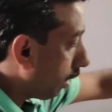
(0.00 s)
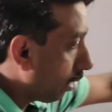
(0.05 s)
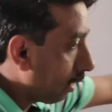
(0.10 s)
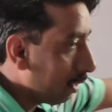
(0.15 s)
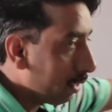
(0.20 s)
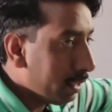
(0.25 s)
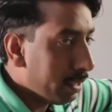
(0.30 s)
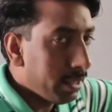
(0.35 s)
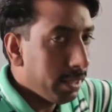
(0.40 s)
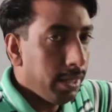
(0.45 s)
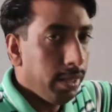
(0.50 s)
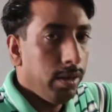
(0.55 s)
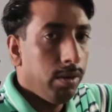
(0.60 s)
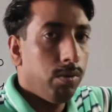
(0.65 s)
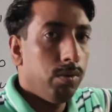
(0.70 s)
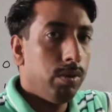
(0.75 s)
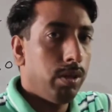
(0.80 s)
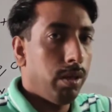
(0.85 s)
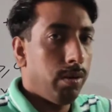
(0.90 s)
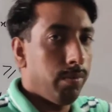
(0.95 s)
है इससे
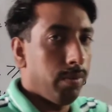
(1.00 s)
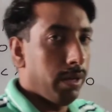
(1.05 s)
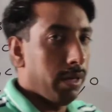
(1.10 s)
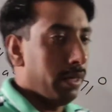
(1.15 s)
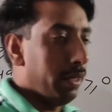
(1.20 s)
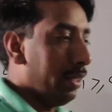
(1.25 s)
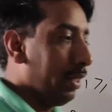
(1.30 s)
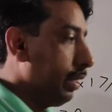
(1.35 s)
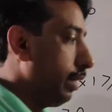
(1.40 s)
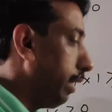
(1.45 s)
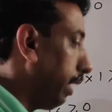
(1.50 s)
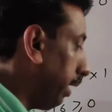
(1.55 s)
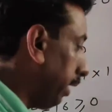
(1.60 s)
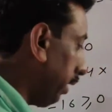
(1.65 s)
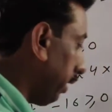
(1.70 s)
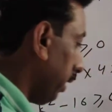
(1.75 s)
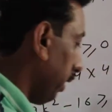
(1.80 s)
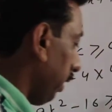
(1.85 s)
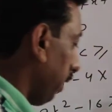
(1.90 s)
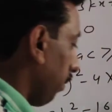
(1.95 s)
उधर वाली यानी
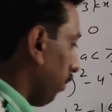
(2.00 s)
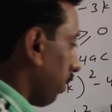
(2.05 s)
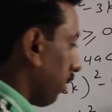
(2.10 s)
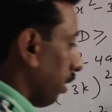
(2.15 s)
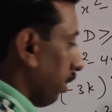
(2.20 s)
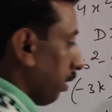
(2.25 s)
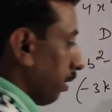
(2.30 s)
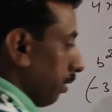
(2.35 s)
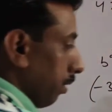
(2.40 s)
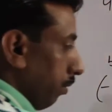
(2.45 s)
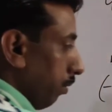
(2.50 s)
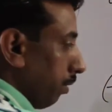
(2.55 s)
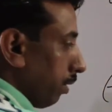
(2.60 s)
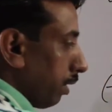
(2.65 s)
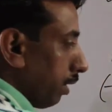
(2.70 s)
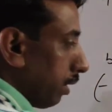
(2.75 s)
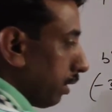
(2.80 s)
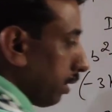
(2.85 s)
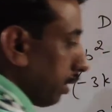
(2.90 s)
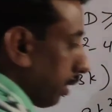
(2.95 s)
कि हम कंक्लूड
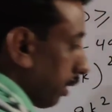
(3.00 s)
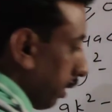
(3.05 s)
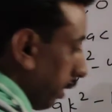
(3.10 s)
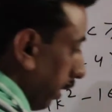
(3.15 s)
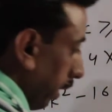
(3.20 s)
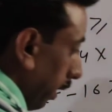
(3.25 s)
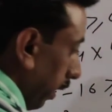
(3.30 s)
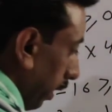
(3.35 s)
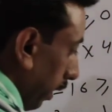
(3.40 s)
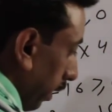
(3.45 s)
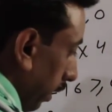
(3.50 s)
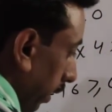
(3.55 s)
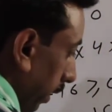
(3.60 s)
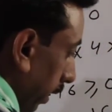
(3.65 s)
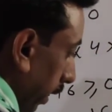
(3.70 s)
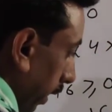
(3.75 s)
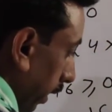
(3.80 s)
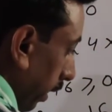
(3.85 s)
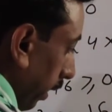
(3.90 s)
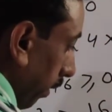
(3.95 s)
कर सकते हैं
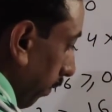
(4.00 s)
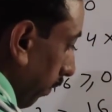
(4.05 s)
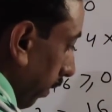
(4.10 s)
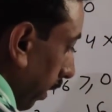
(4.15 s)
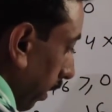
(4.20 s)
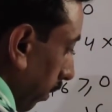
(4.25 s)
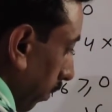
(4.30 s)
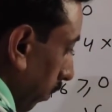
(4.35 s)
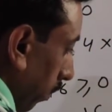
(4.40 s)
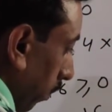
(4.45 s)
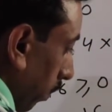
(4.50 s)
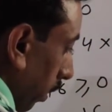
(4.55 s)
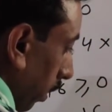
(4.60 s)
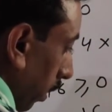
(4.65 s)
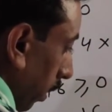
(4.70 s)
के की वैल्यू